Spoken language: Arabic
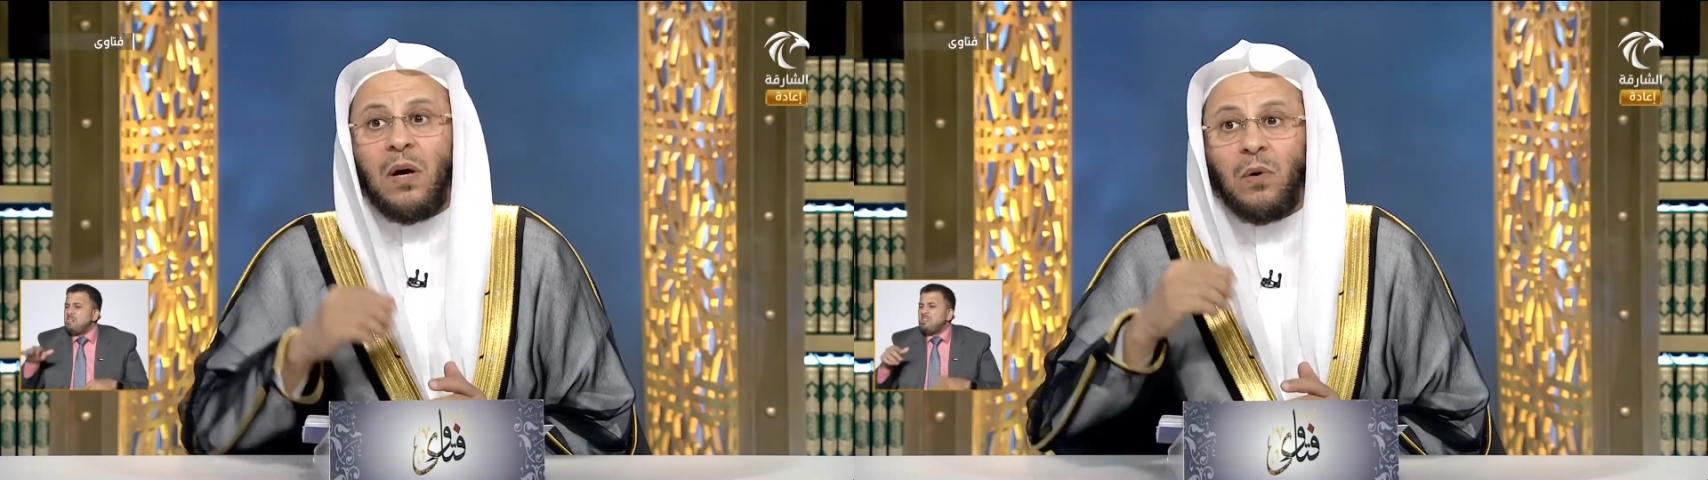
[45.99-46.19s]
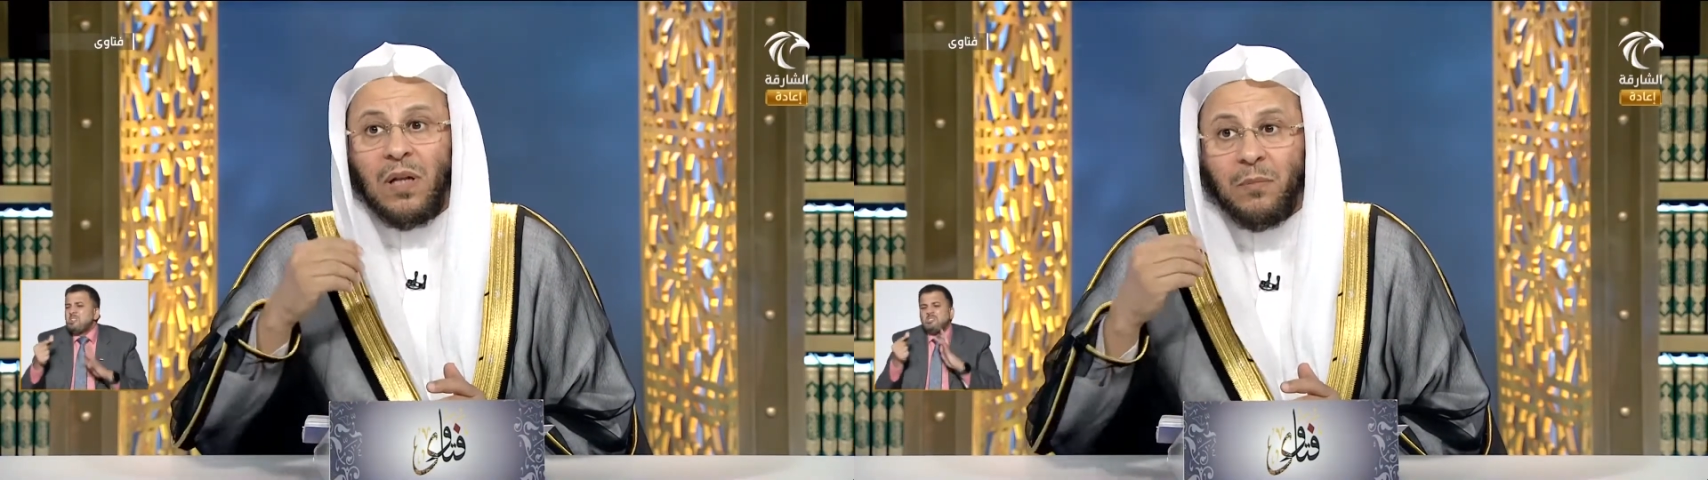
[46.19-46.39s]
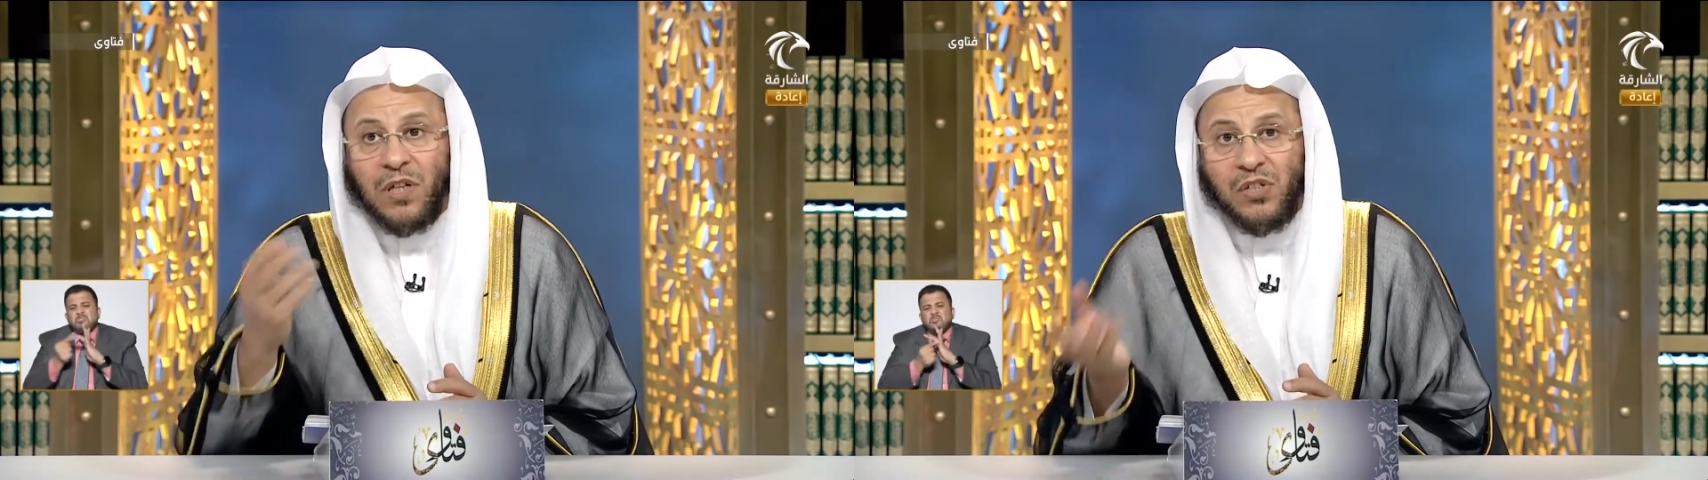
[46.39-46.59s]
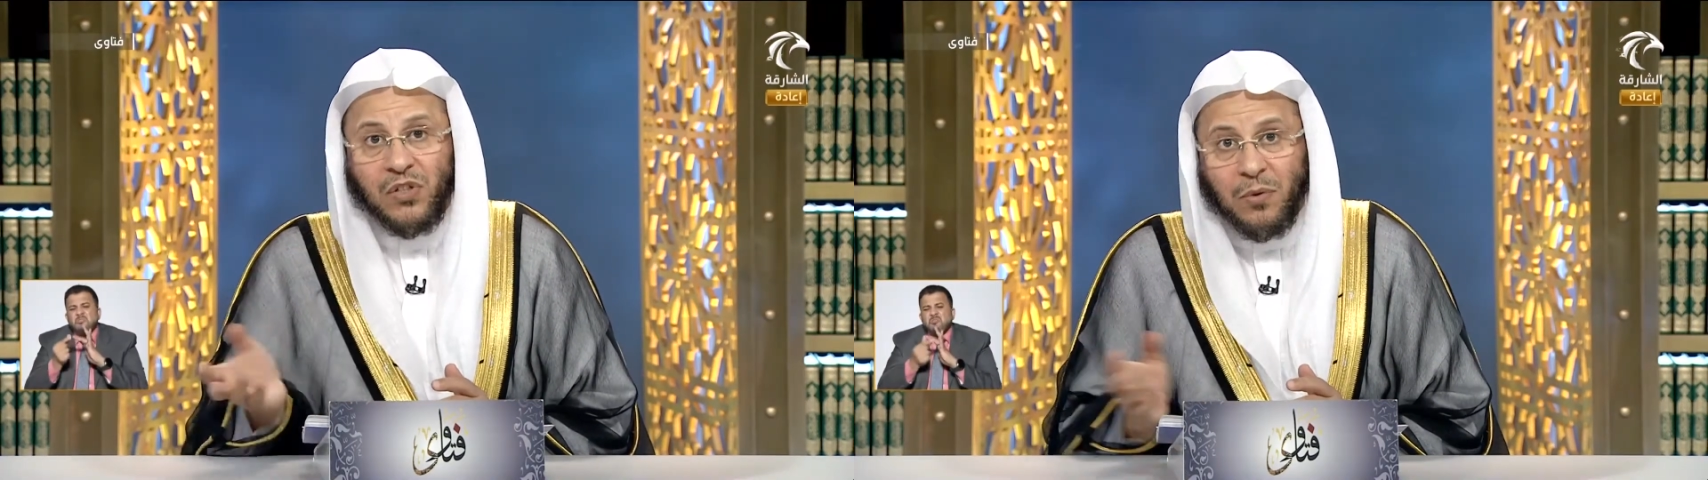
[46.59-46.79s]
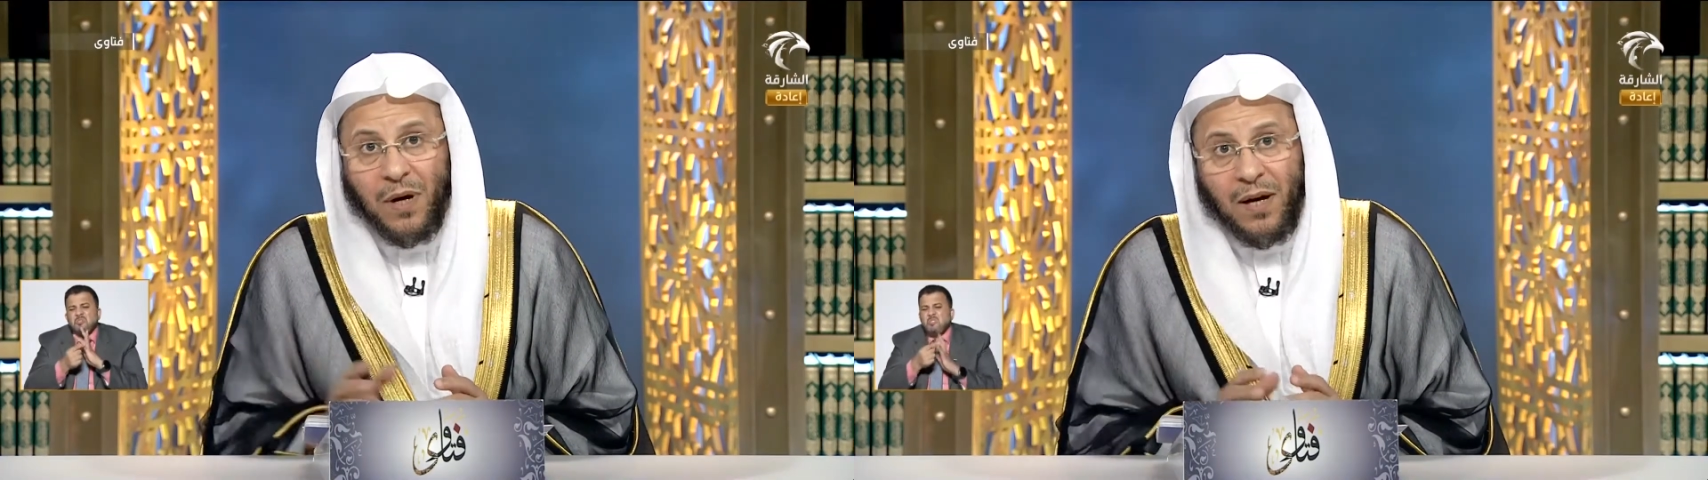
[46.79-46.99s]
والله
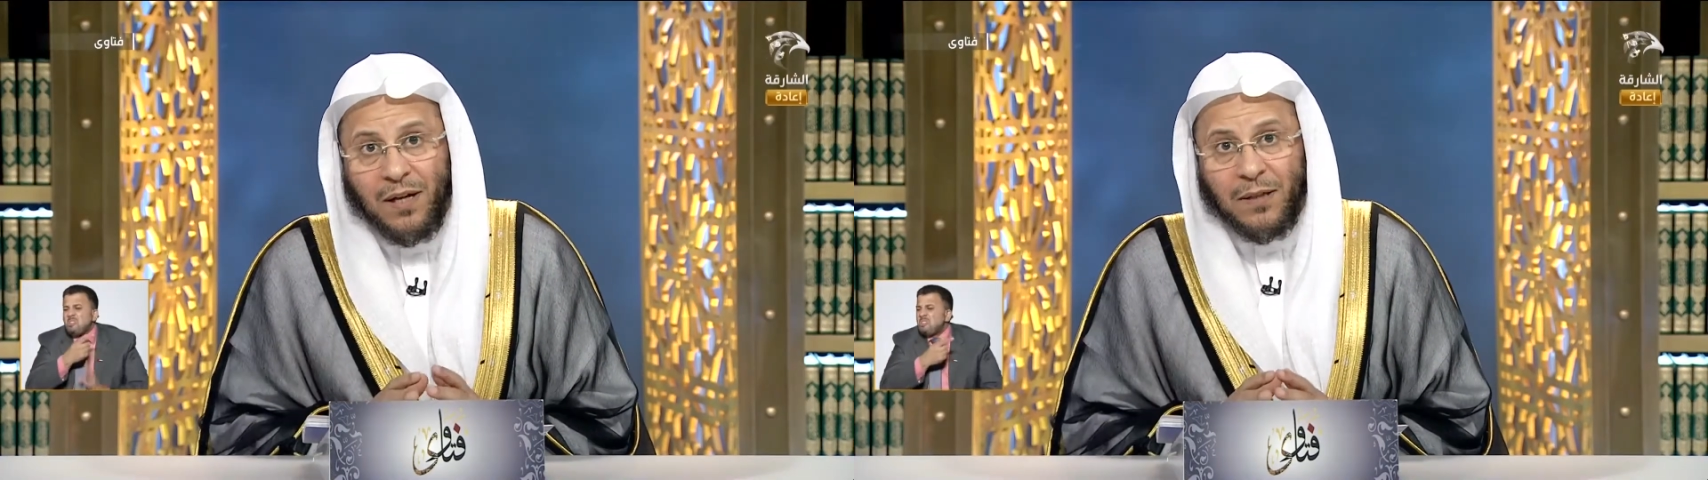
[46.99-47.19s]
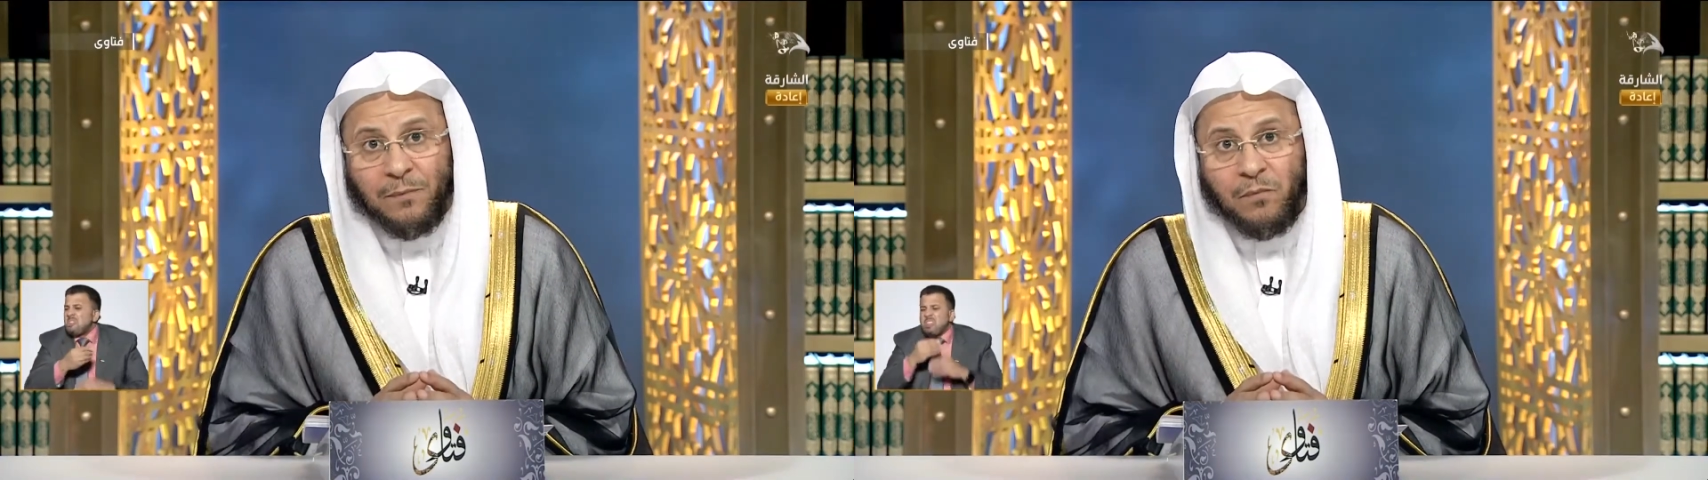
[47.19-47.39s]
مقصر معاي